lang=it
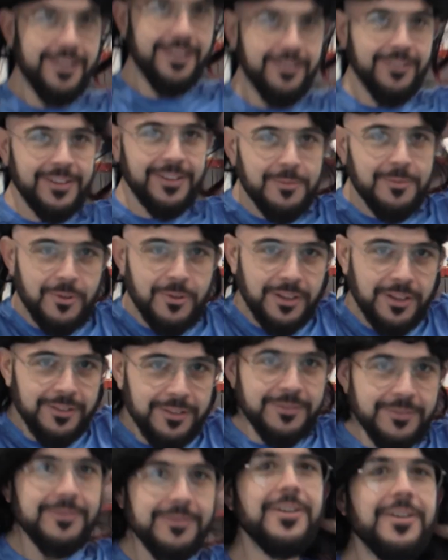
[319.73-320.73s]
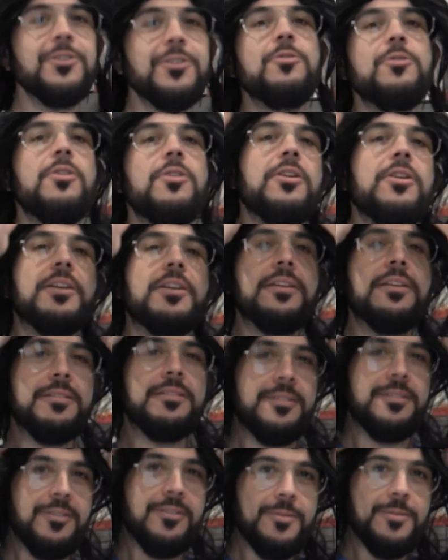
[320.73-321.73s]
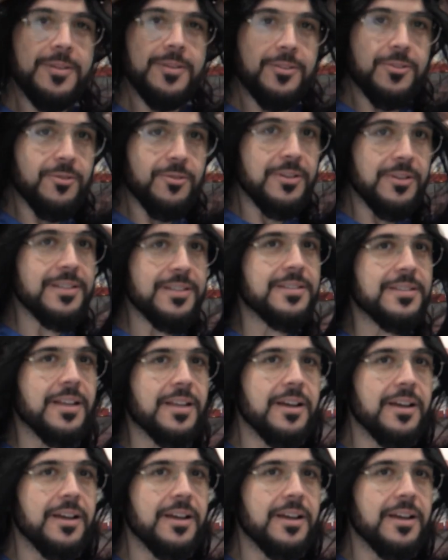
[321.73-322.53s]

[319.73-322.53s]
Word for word: Vedi amore, quando vuoi io metto questa,